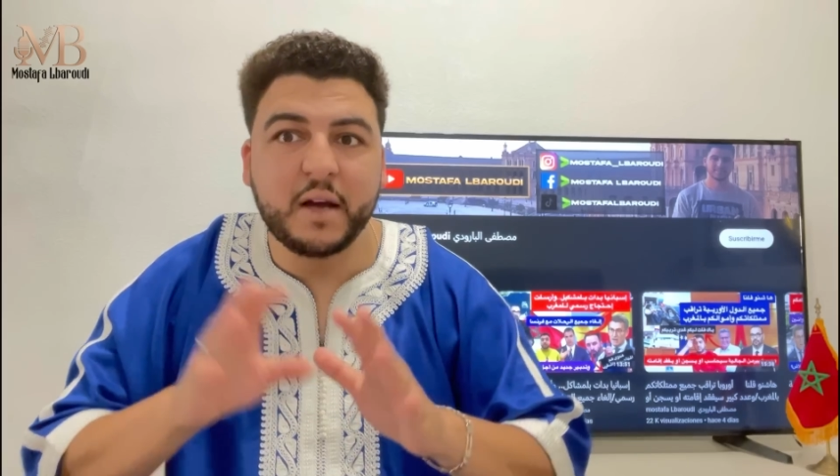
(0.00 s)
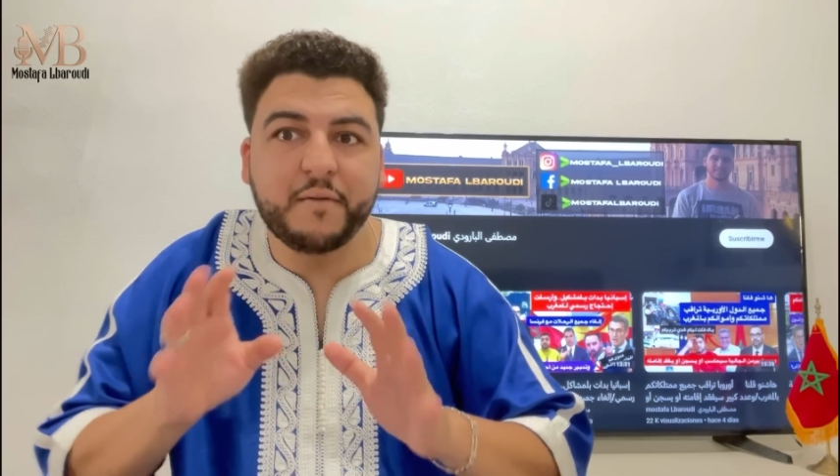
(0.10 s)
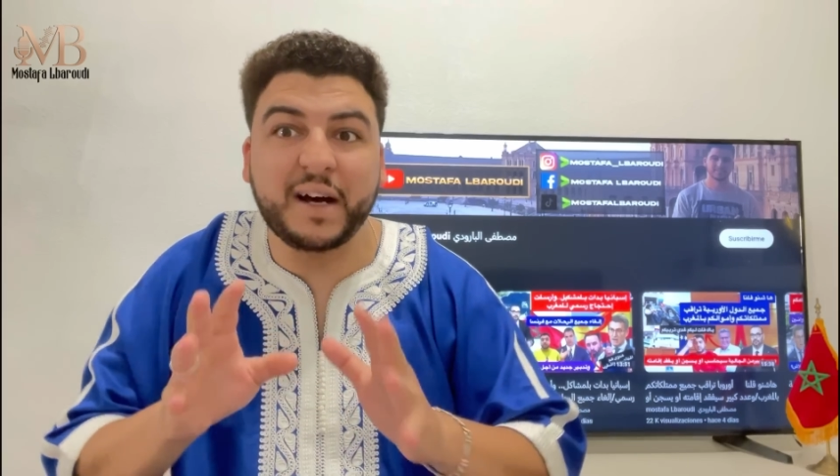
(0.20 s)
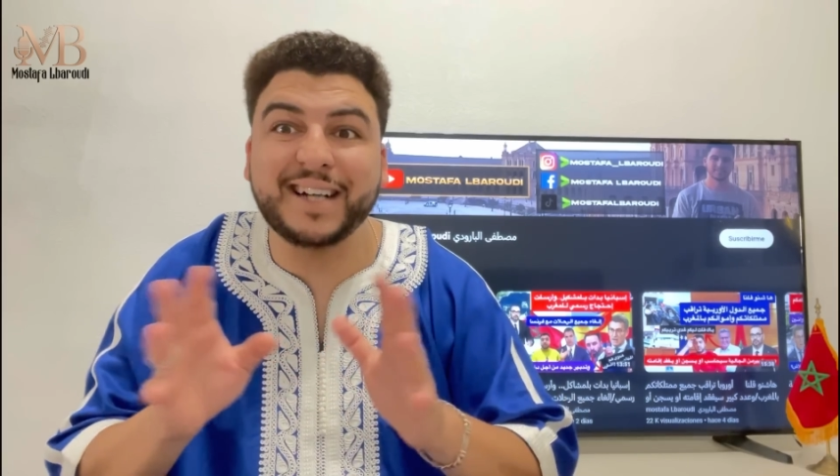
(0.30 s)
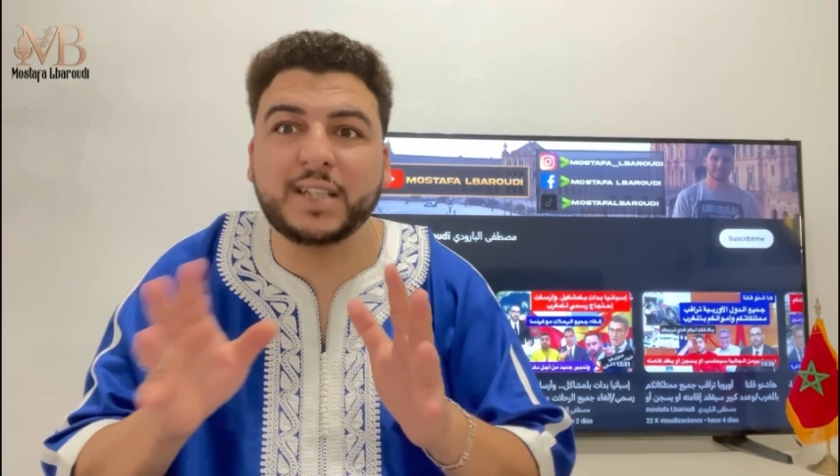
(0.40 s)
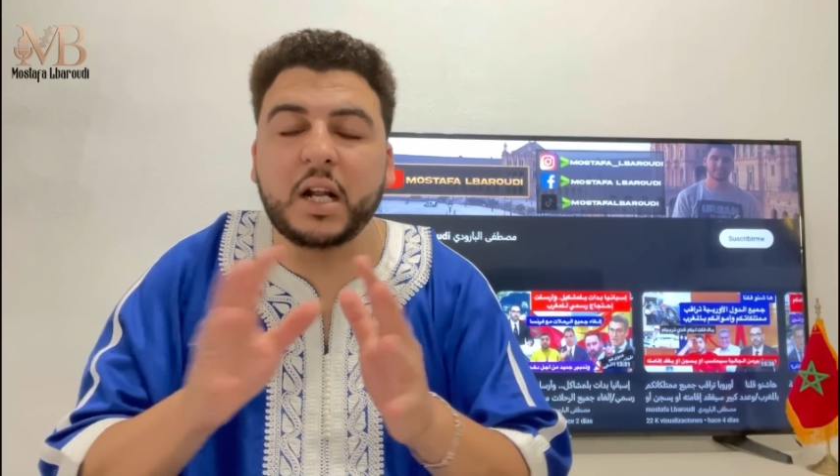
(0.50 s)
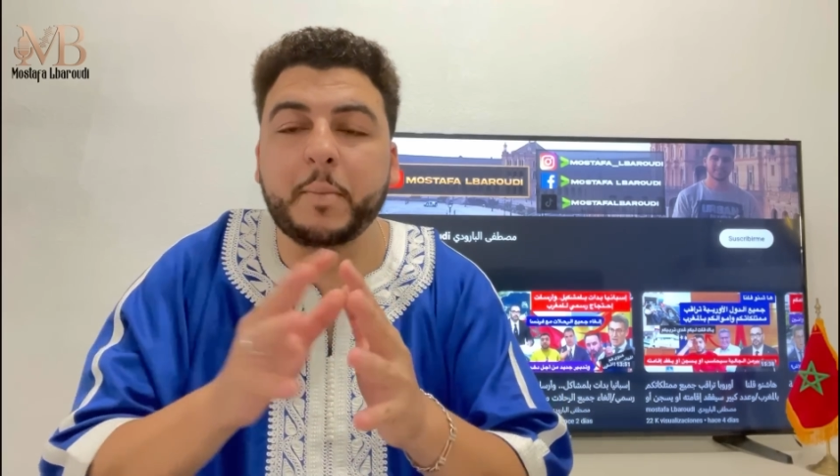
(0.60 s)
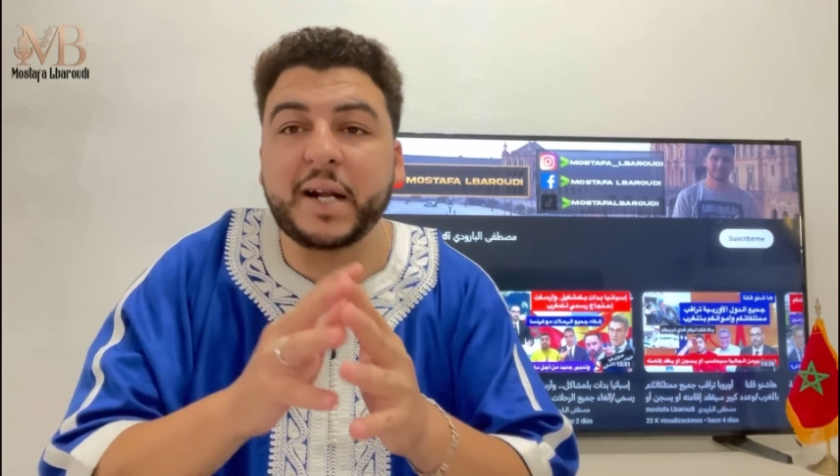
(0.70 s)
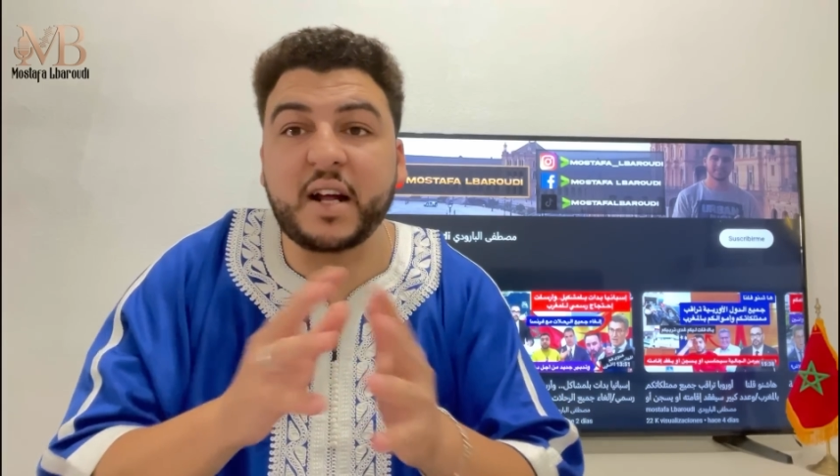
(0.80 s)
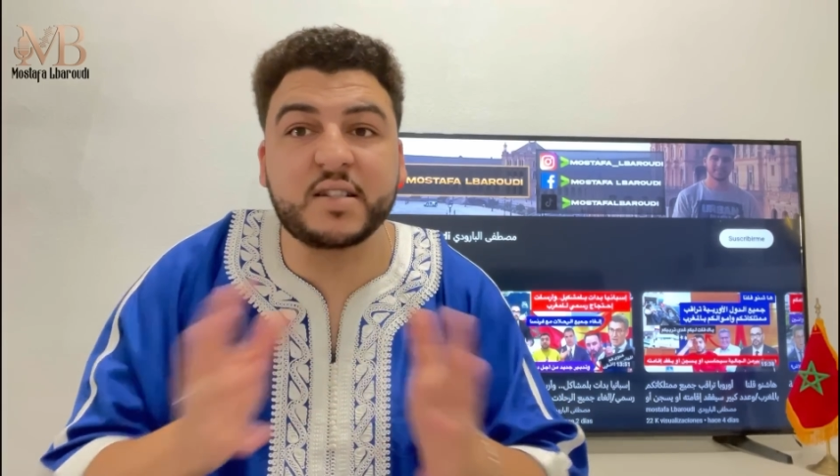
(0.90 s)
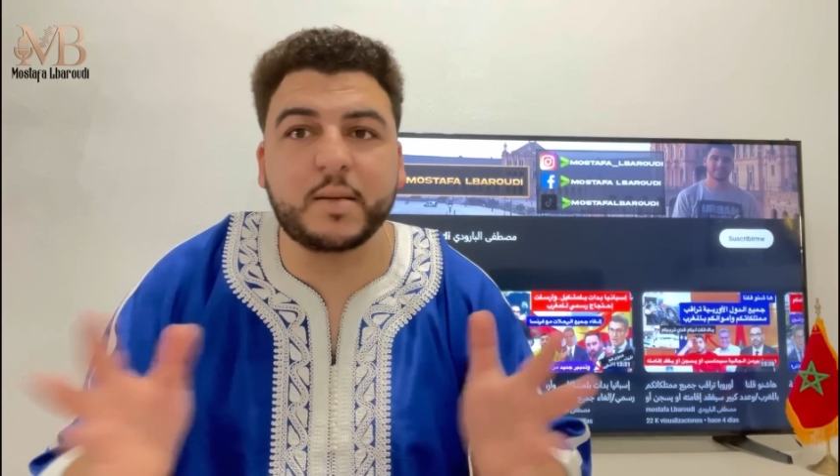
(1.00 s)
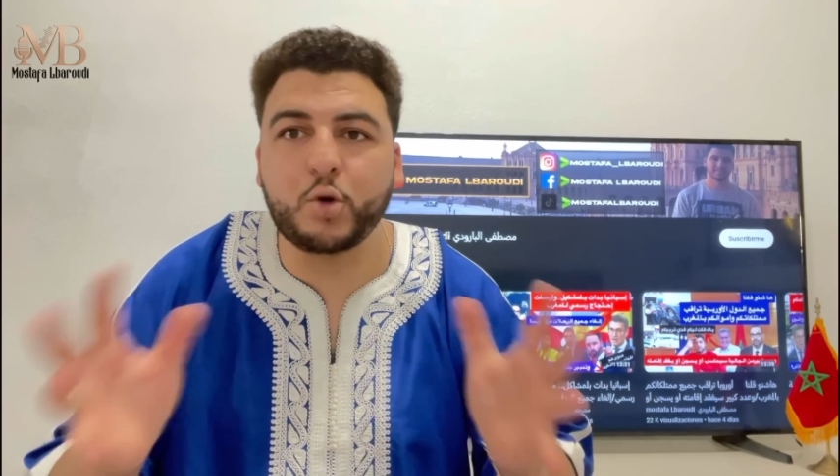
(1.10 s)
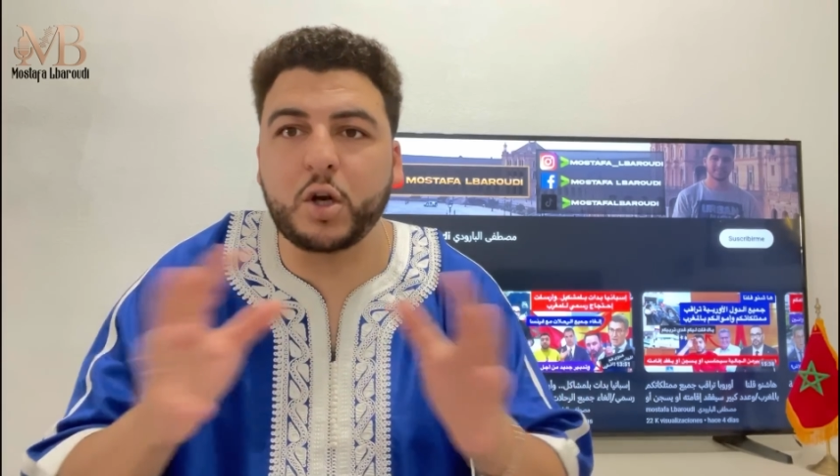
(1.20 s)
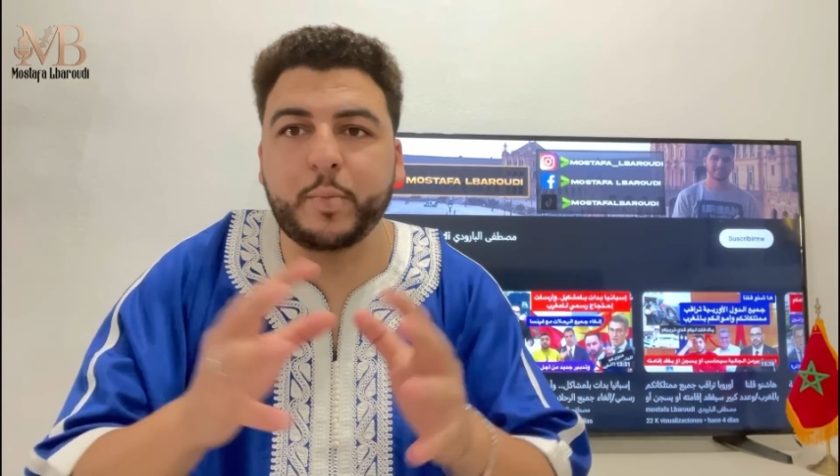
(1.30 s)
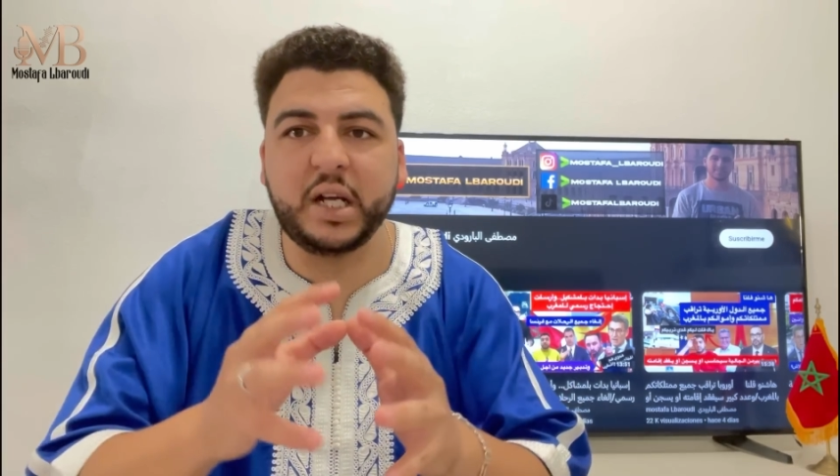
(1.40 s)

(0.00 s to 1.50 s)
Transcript: فقط على المناصب وانهم